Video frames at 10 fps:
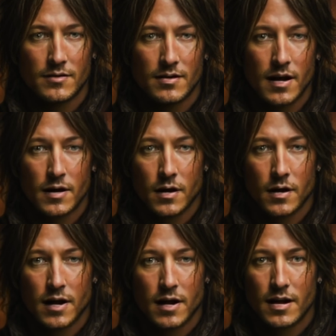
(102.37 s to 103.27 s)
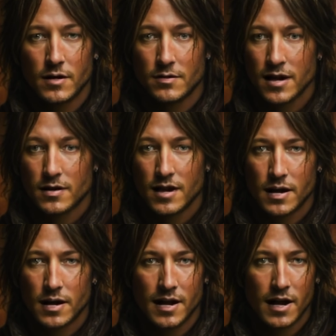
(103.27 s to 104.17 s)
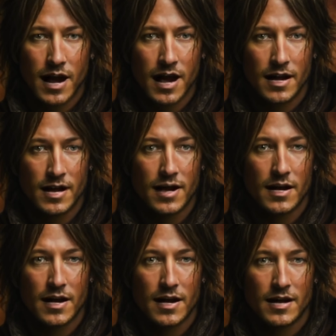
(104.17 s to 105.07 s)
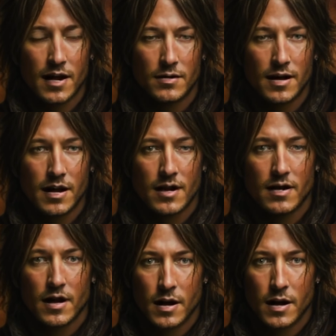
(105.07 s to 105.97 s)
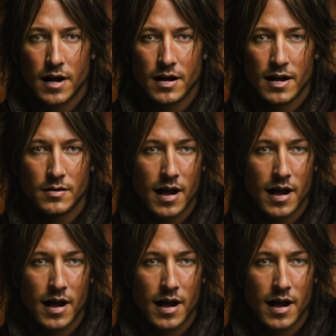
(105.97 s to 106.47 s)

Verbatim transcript: Oder ein Bild, was ich in einer KI generiert habe, in Midjourney in dem Fall.